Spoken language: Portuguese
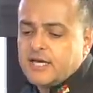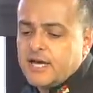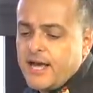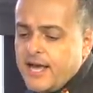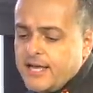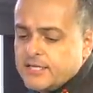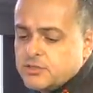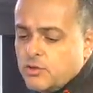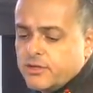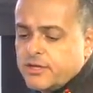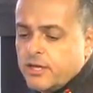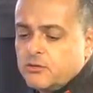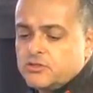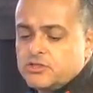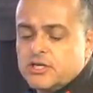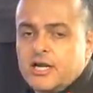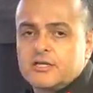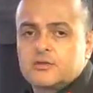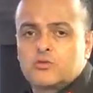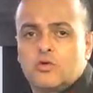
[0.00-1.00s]
caso eu quero
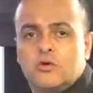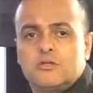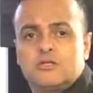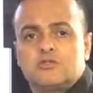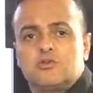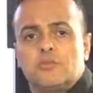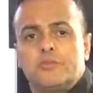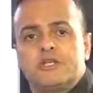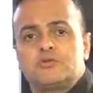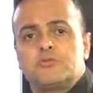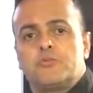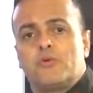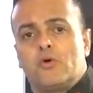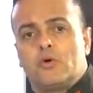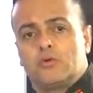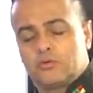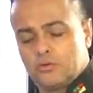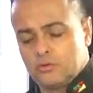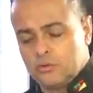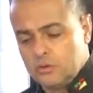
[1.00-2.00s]
tirar todas no mesmo
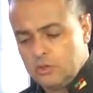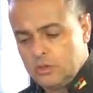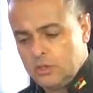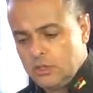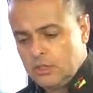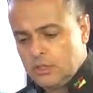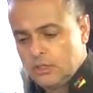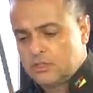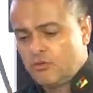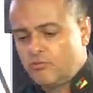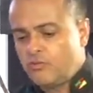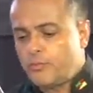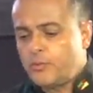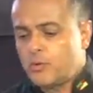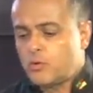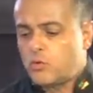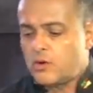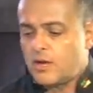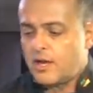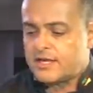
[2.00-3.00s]
ponto. Então vou
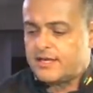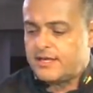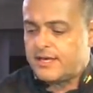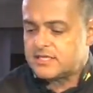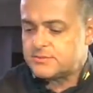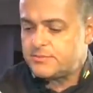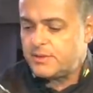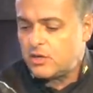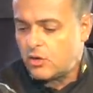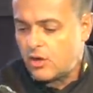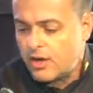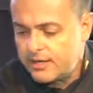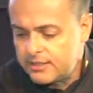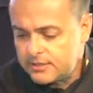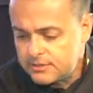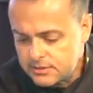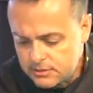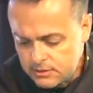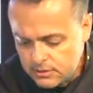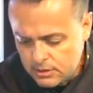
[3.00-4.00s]
procurar aqui as
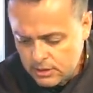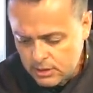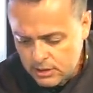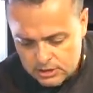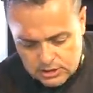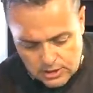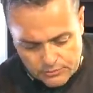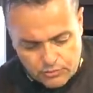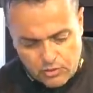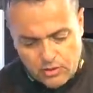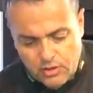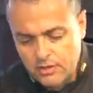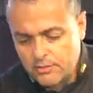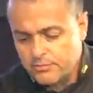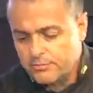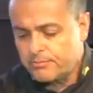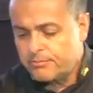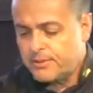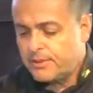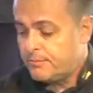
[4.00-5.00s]
menores. Já vou,
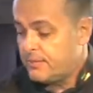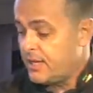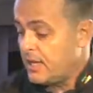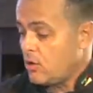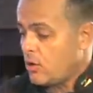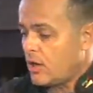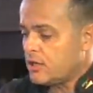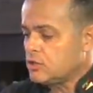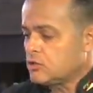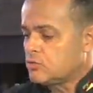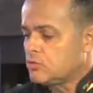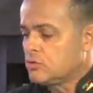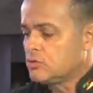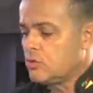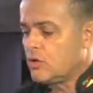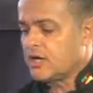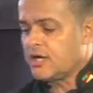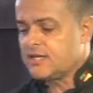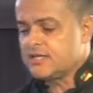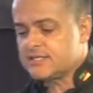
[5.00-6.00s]
melhor de tudo,
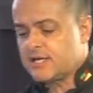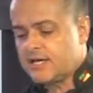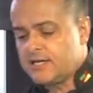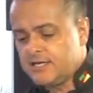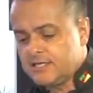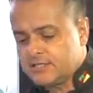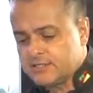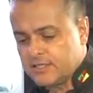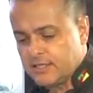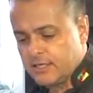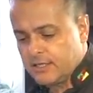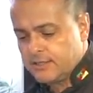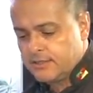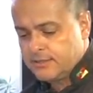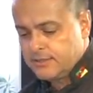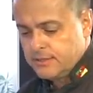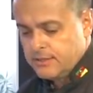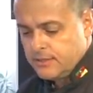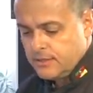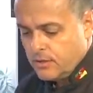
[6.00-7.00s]
organizar antes, né?
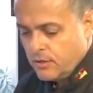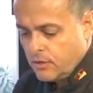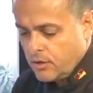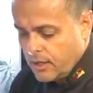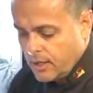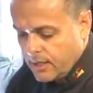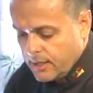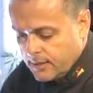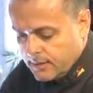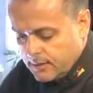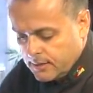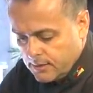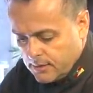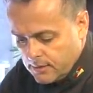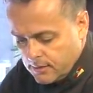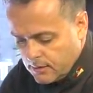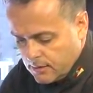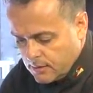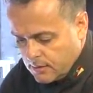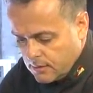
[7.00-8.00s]
Ó,
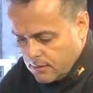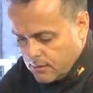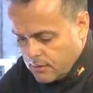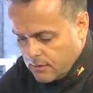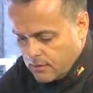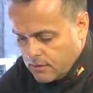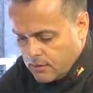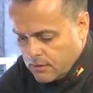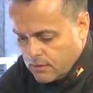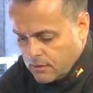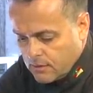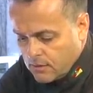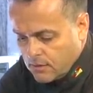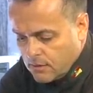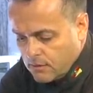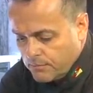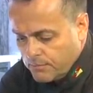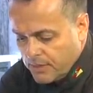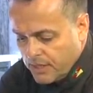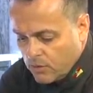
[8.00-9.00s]

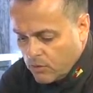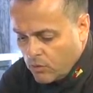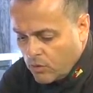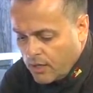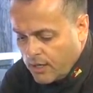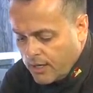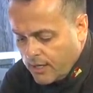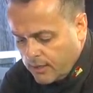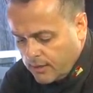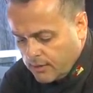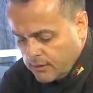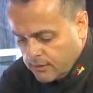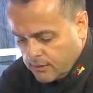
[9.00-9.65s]
menor